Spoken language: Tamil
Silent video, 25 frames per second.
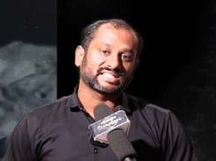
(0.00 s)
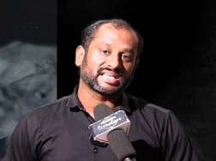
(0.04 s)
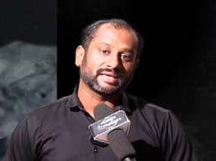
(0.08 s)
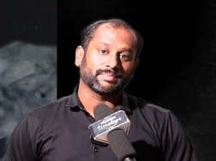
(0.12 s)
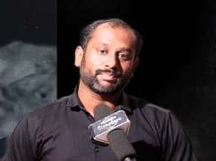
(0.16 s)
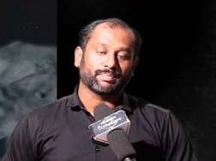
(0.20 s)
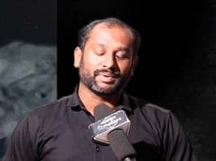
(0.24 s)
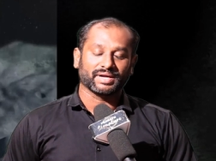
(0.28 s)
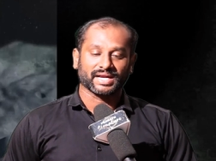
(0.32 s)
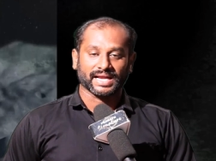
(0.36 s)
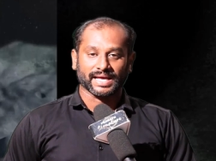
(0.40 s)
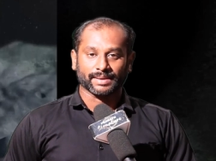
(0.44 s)

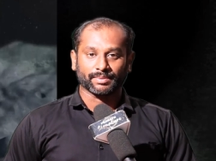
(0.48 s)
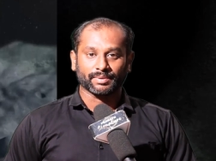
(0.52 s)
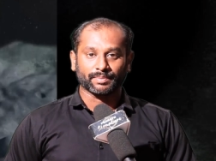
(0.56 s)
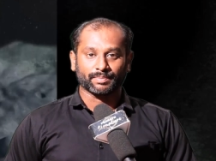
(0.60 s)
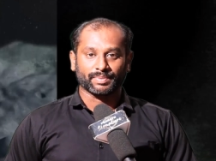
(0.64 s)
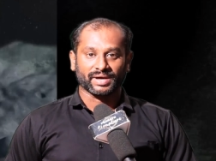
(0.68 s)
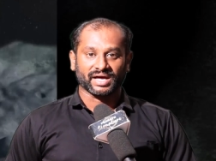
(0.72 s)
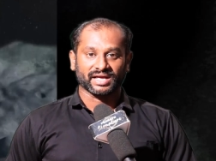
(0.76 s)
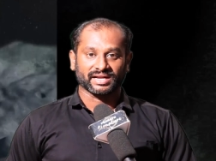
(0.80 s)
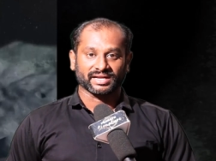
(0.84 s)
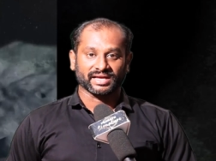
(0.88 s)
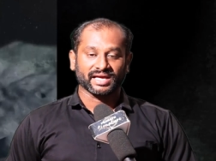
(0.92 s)
ஸ்கிப்
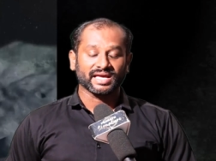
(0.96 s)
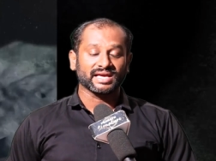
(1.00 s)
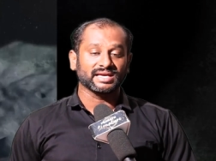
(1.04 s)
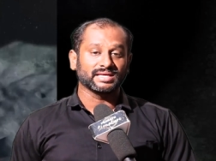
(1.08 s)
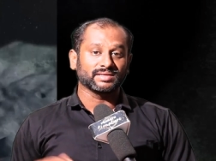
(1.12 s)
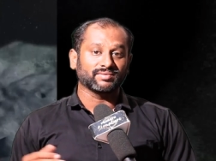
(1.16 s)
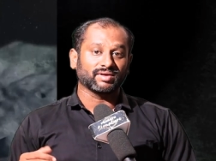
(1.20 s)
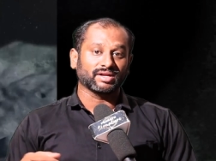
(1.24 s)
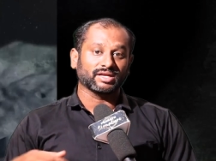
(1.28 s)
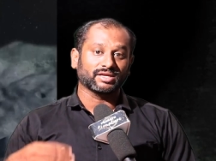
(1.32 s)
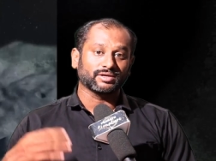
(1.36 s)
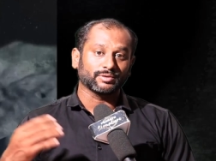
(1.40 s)
பண்ணாமல் பாருங்கள்
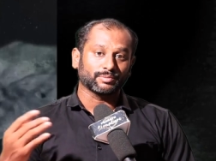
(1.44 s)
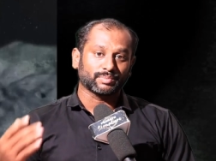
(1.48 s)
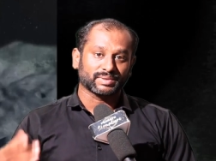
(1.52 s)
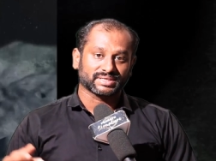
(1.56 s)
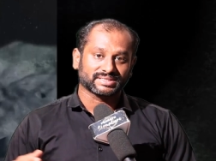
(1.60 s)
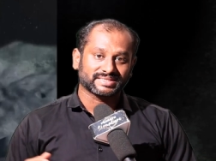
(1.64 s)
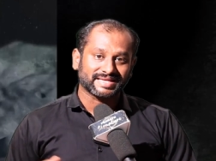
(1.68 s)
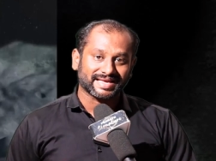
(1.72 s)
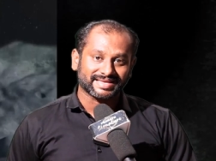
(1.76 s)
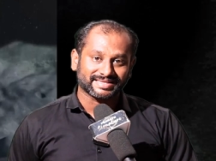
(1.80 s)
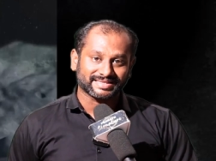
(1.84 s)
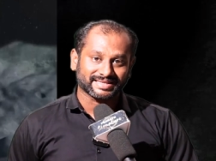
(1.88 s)
இது வரைக்கும்
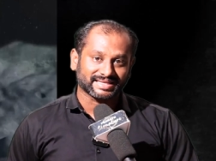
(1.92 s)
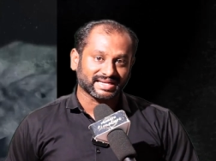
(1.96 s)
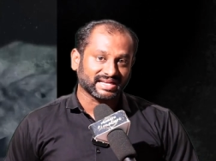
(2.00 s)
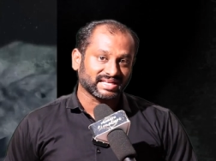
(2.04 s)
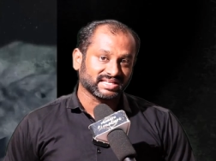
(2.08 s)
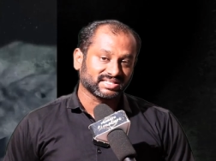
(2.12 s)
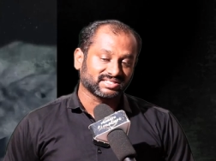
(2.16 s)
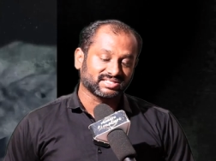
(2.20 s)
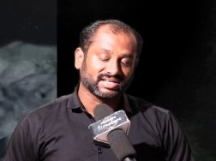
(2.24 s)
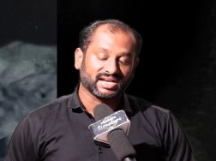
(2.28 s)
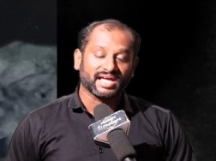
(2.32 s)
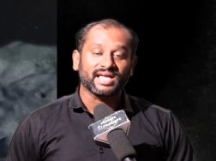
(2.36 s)
பிரசாத்
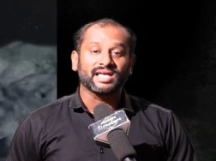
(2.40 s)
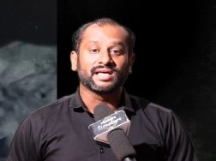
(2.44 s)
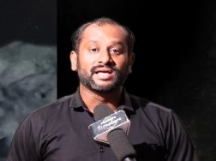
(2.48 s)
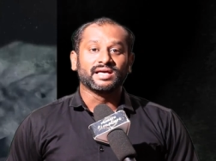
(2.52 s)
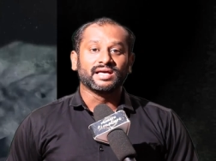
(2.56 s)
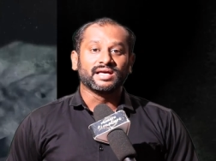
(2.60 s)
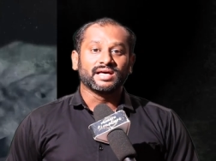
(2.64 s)
நேச்சரை